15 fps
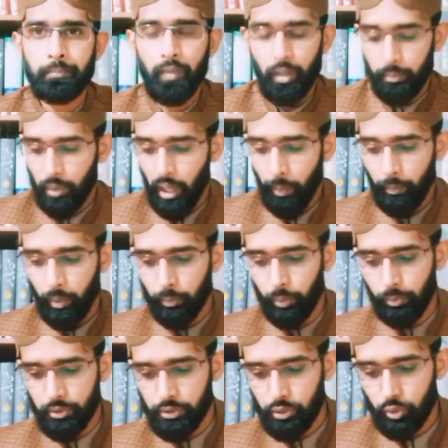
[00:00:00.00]
इमाम अबू
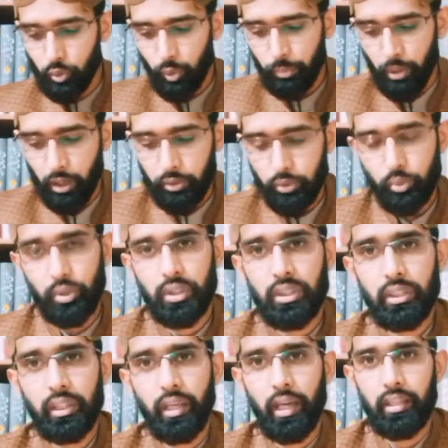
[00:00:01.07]
मंसूर
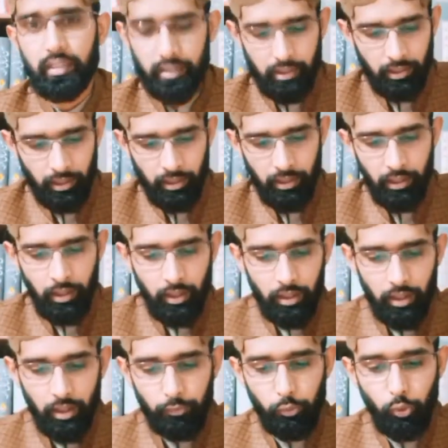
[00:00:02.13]
मातुरीदी कहते हैं
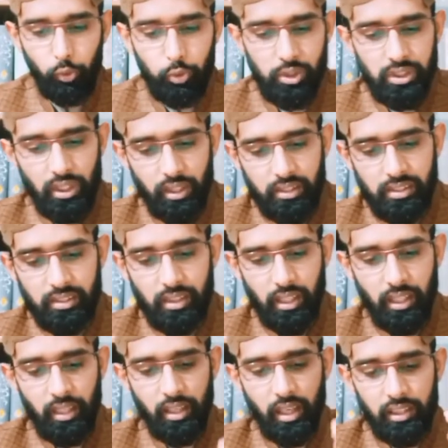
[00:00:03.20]
कि वो उस शख्स
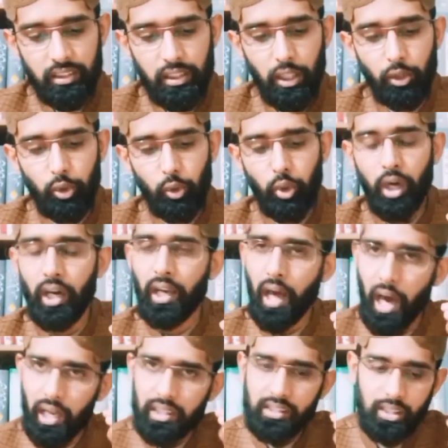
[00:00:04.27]
के कत्ल को
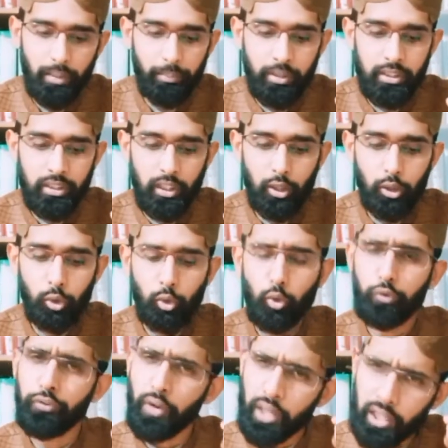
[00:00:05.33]
हलाल समझकर
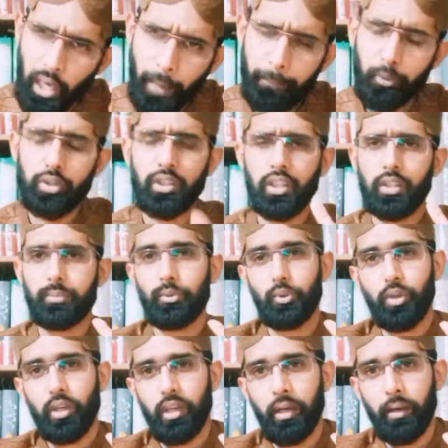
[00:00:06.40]
कुफर का मरतकब
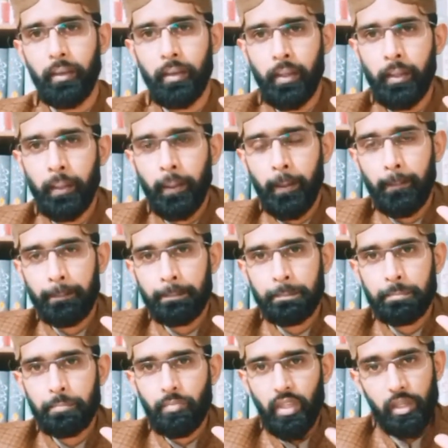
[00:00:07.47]
हो गया
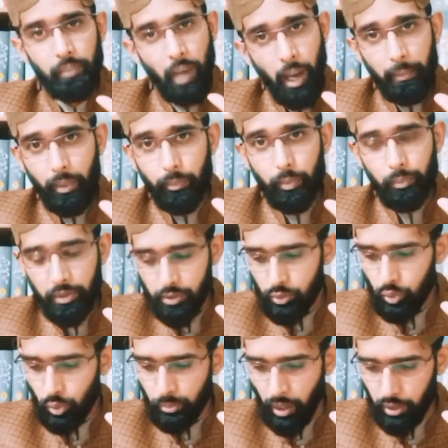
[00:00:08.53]
इमाम अबू
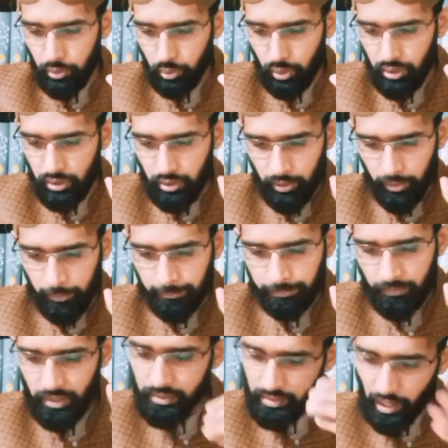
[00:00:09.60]
मंसूर मातुरीदी ने
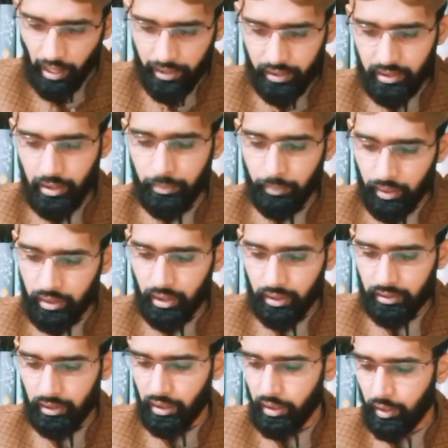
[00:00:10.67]
इस आयत की मन
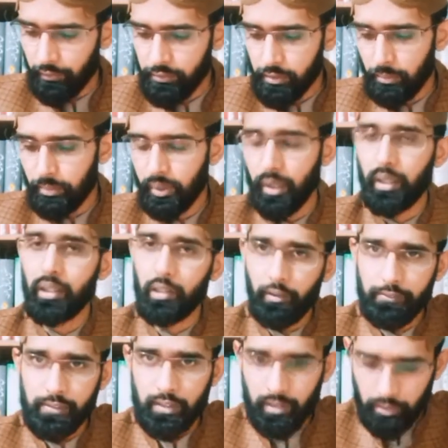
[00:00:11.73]
का तल नफ्स बिगैर
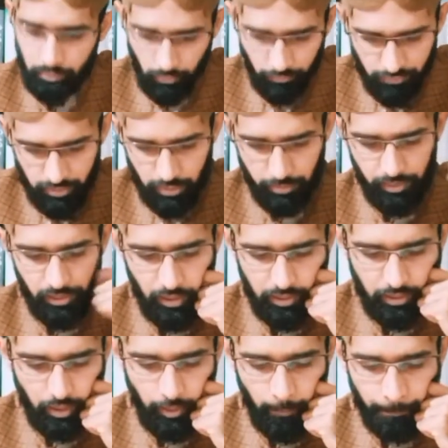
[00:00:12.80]
नफ्स इनकी तफसीर में ये
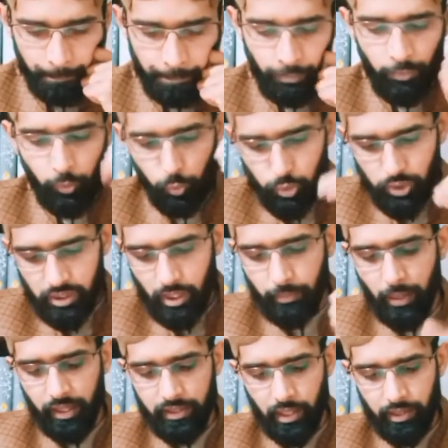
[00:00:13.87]
लिखा उसके
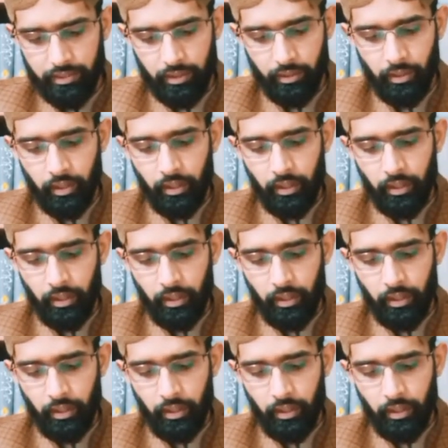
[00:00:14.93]
बाद आइए